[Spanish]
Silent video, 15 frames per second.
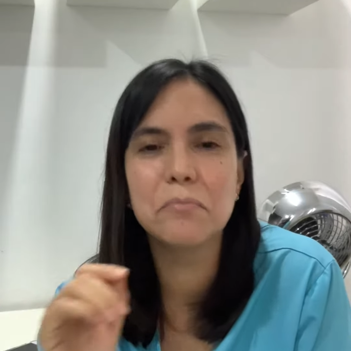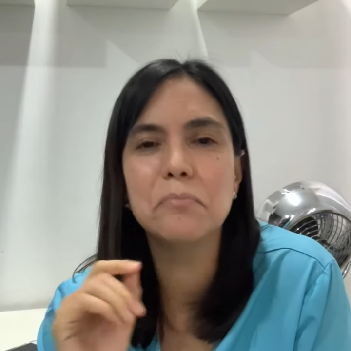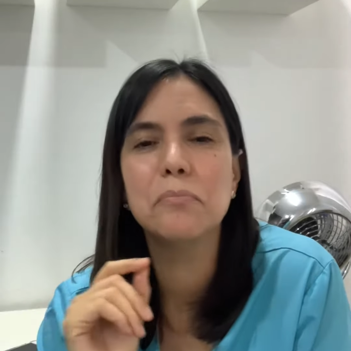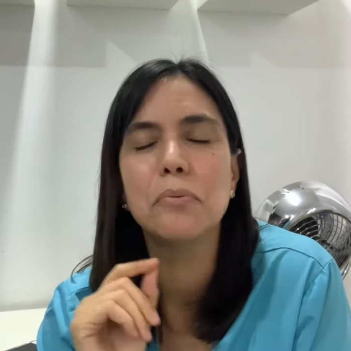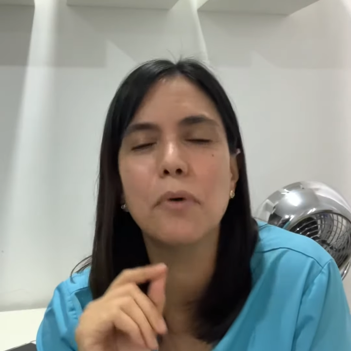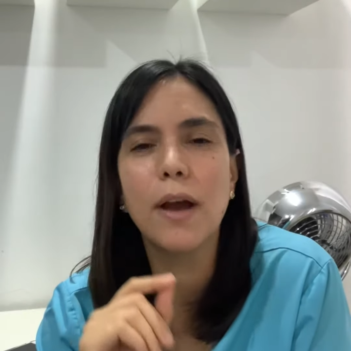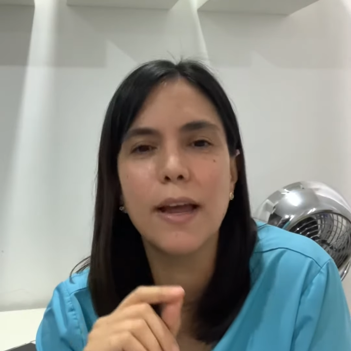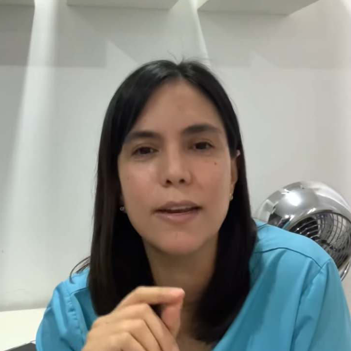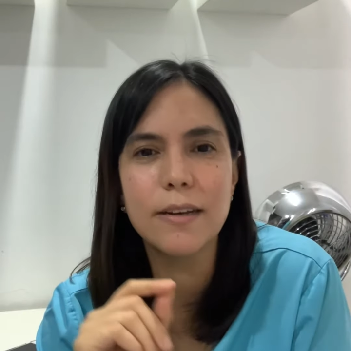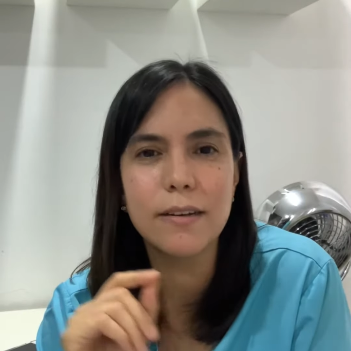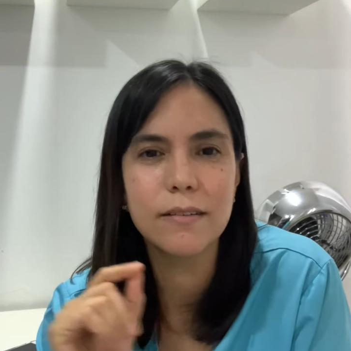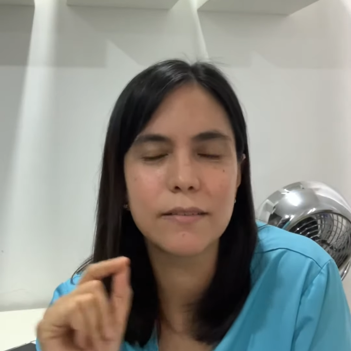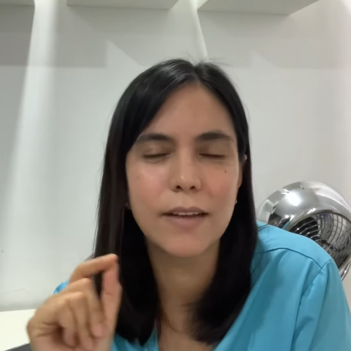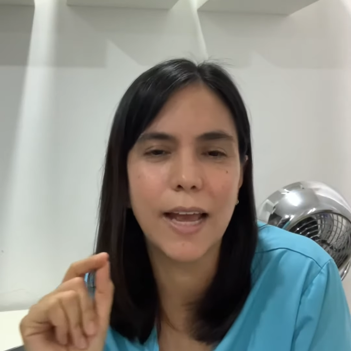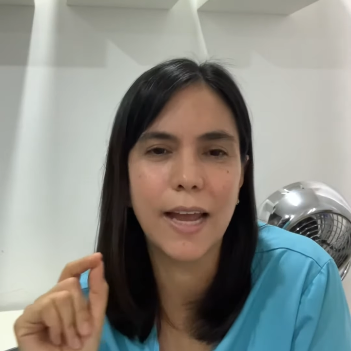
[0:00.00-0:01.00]
pueden
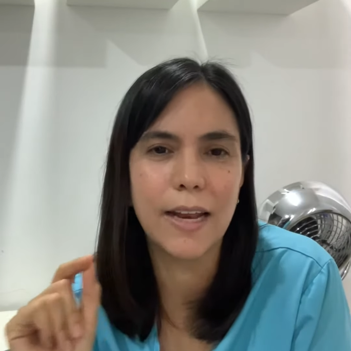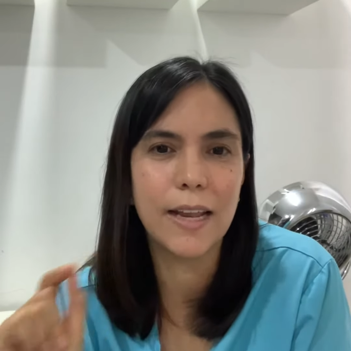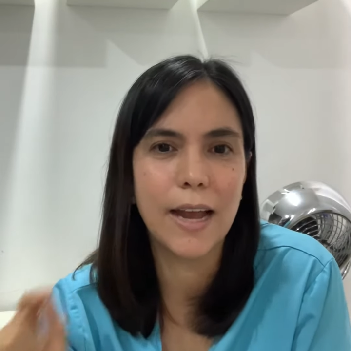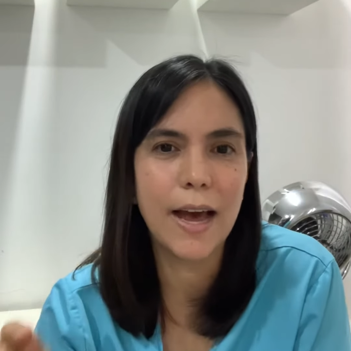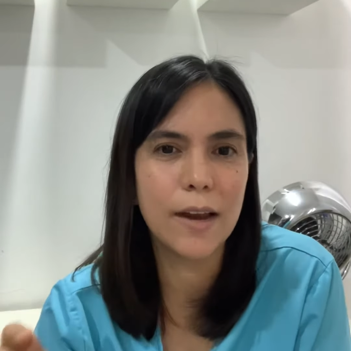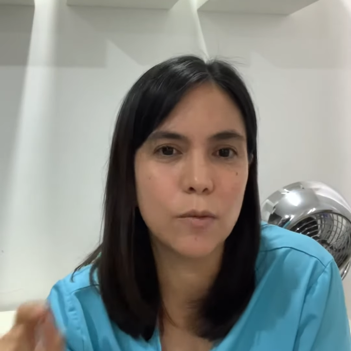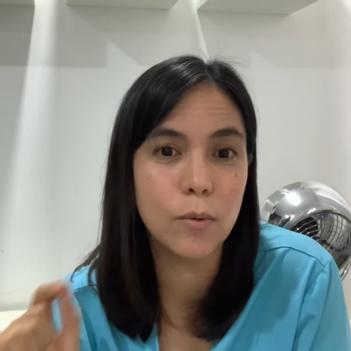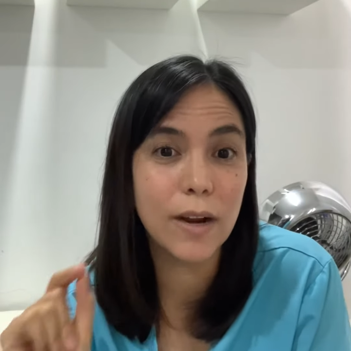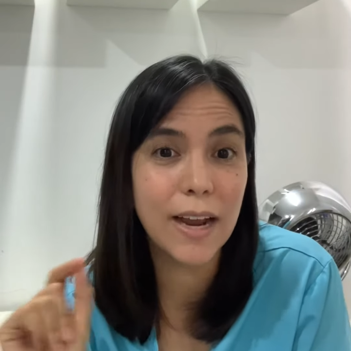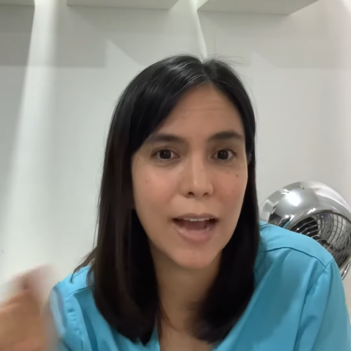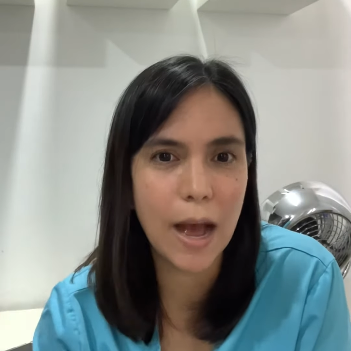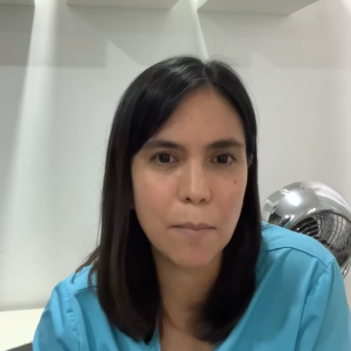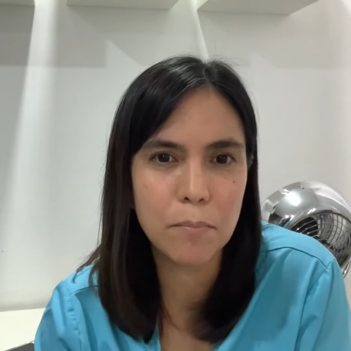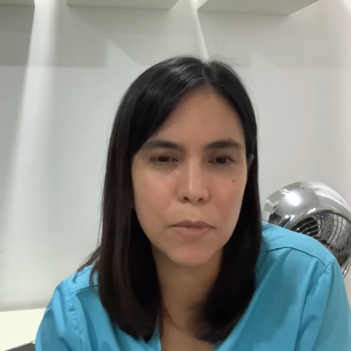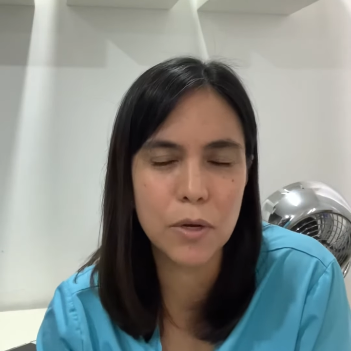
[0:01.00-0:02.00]
generar un
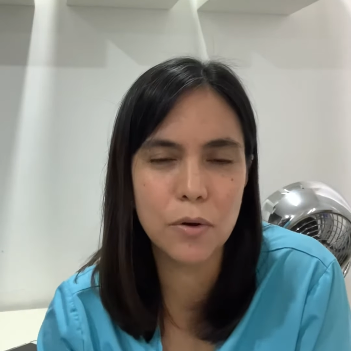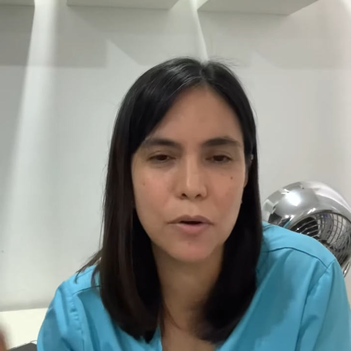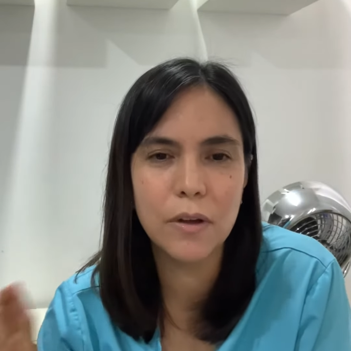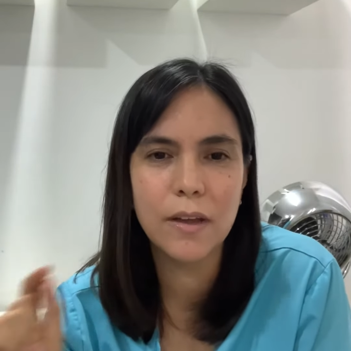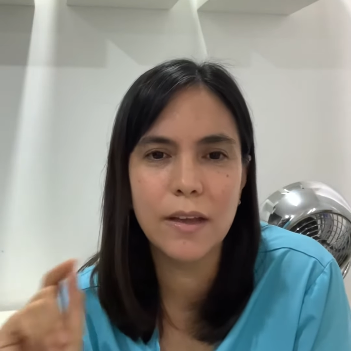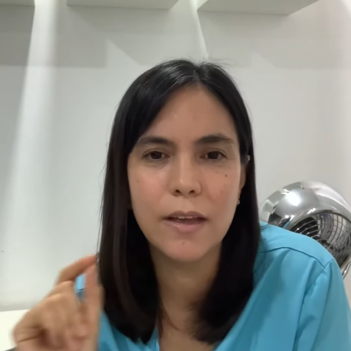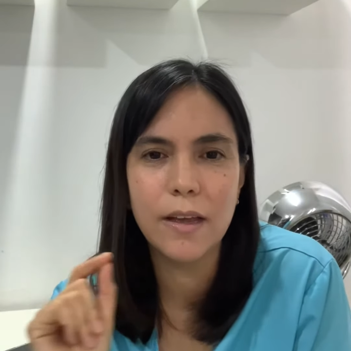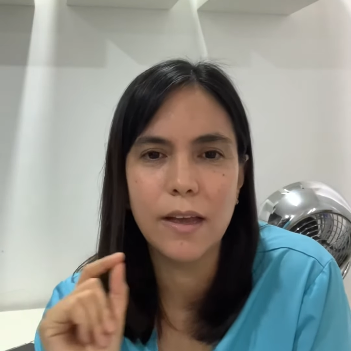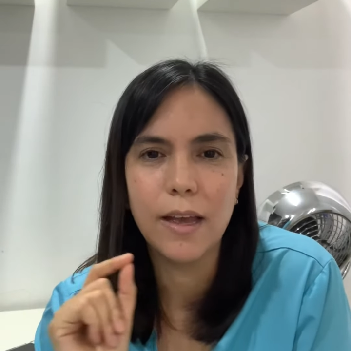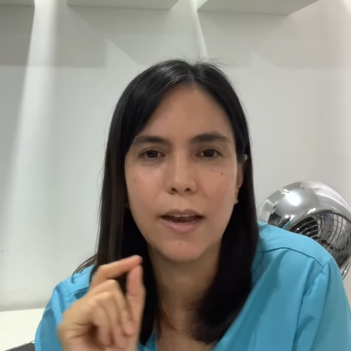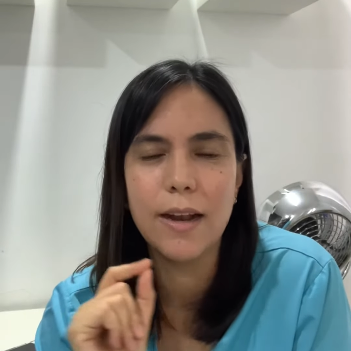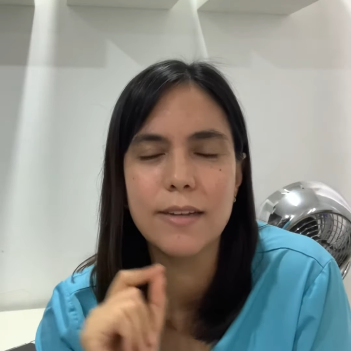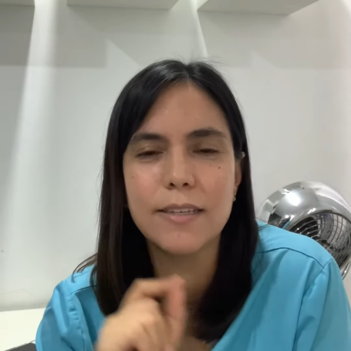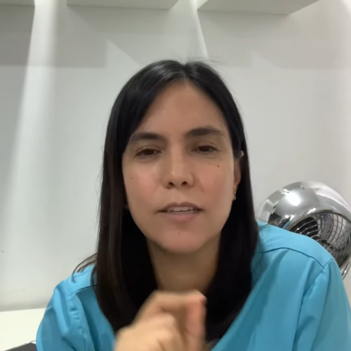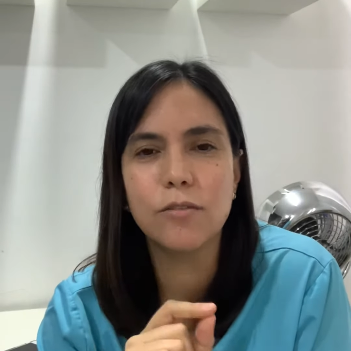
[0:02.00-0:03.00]
cambio en
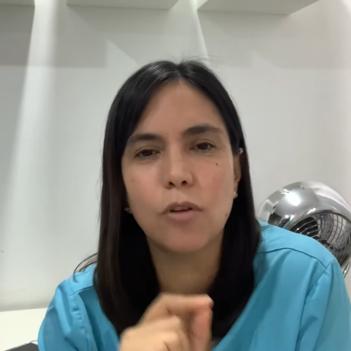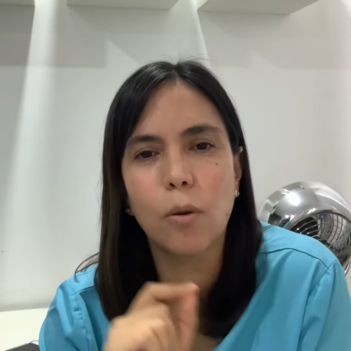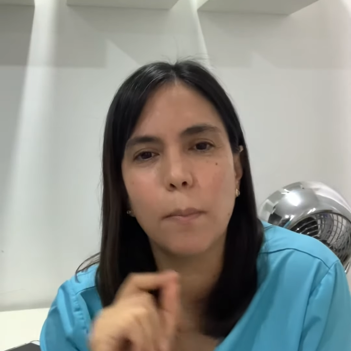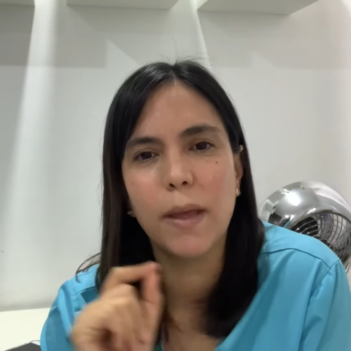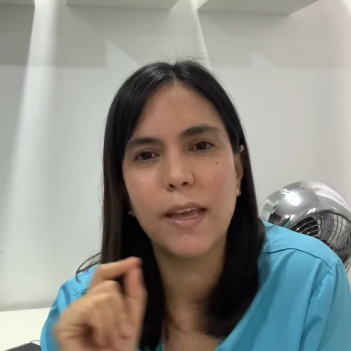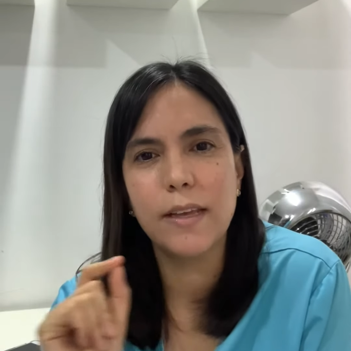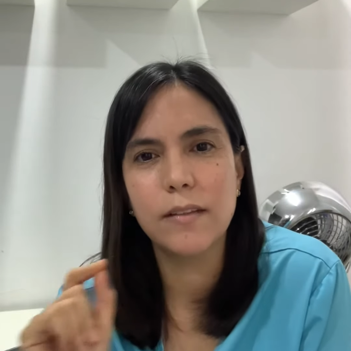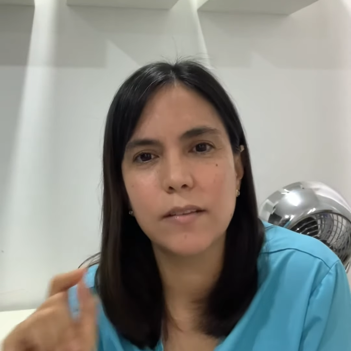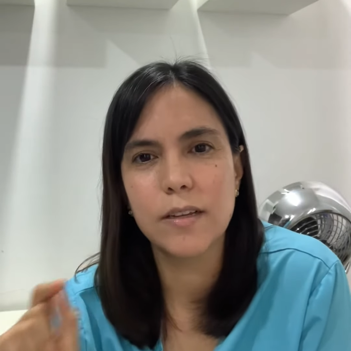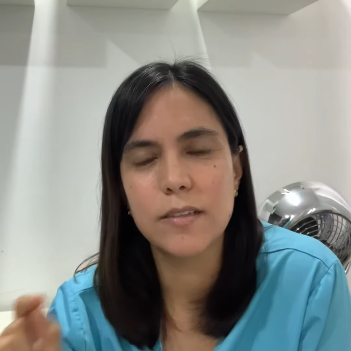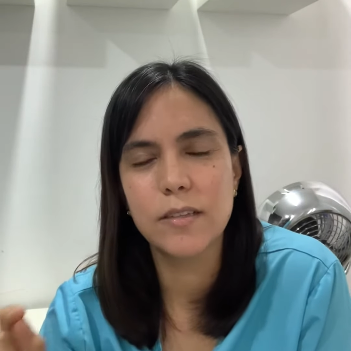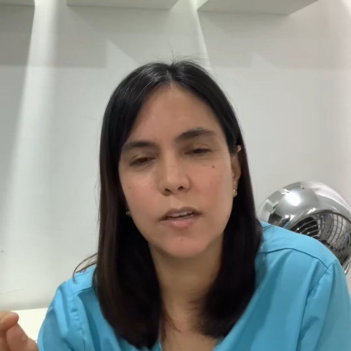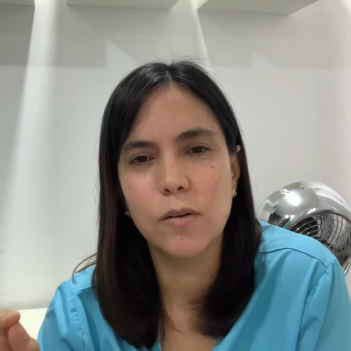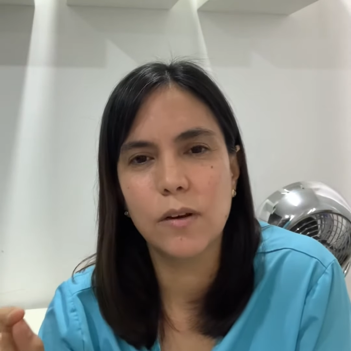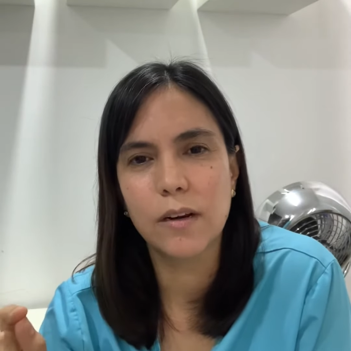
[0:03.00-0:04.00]
el síndrome de
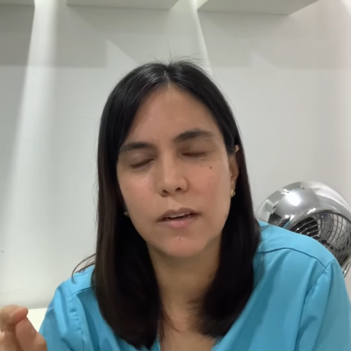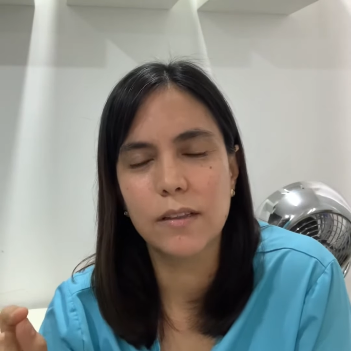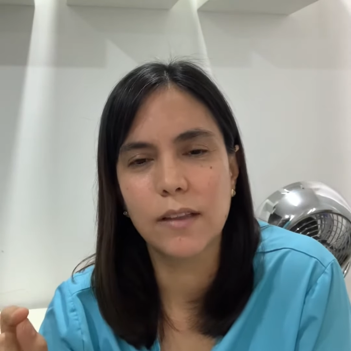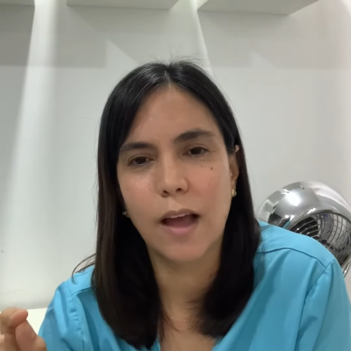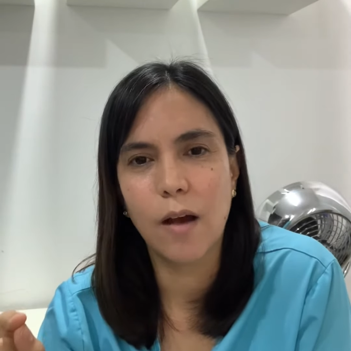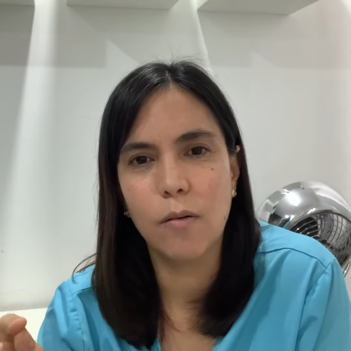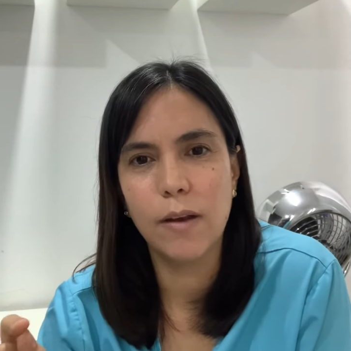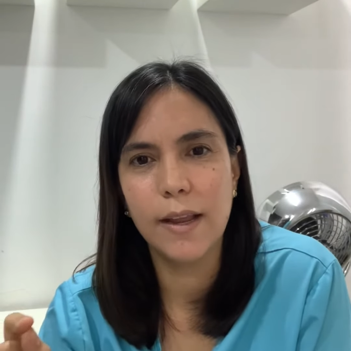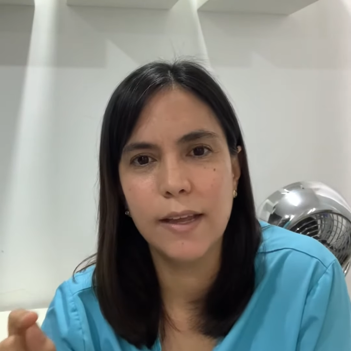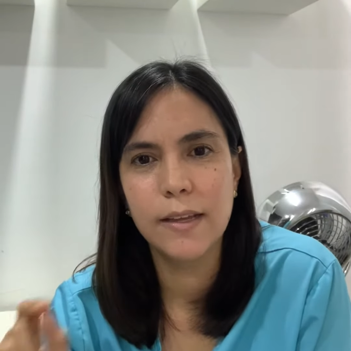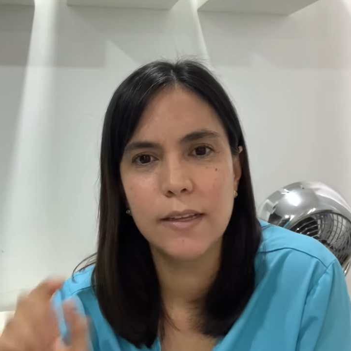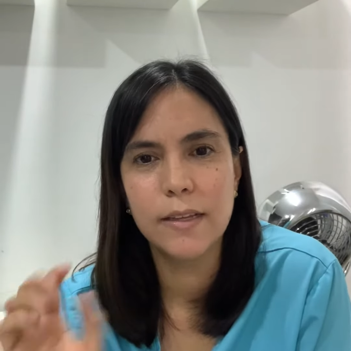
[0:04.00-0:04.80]
intestino irritable